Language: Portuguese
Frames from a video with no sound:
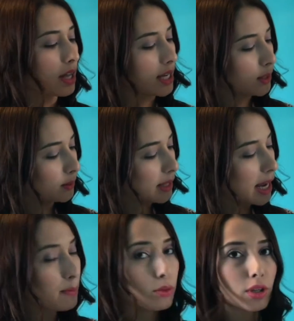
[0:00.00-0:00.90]
E no
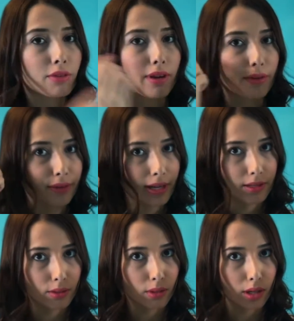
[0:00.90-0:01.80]
tempo que vai ficar
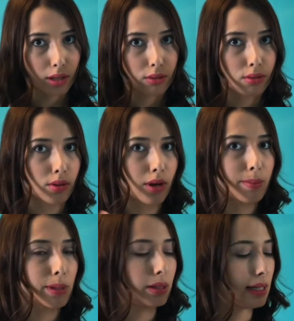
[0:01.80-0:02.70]
segurando o seu
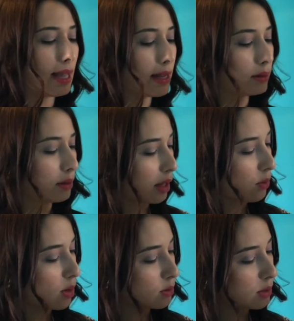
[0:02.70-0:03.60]
cabelo lá dentro, tem
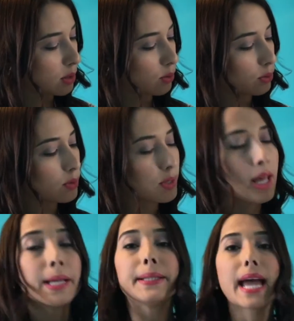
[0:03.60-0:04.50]
8 segundos,
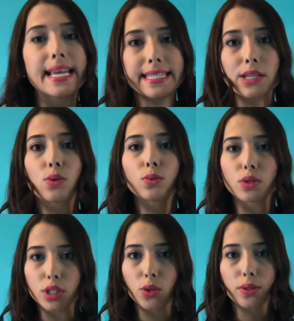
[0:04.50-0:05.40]
10
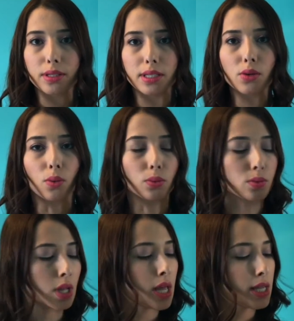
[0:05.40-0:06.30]
segundos e 12 segundos.